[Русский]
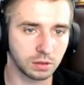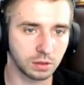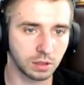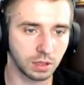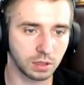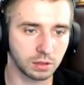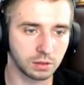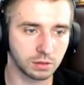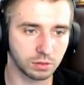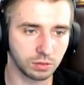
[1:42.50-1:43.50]
Так.
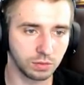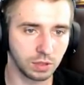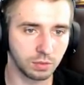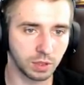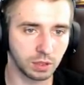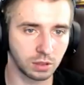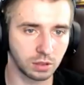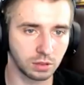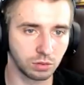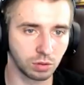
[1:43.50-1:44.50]
Ну, видимо,
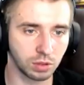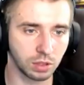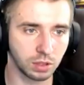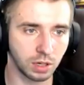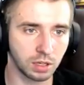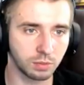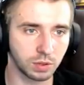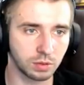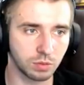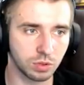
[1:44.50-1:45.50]
недолго играет,
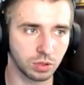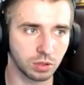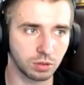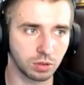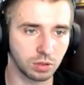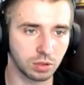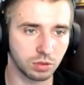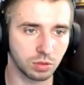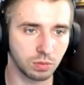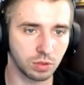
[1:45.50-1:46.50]
потому что герои не
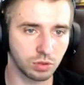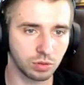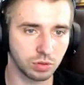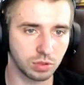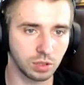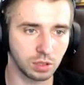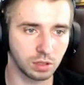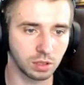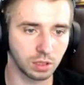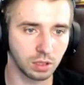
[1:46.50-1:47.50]
особо еще сильные.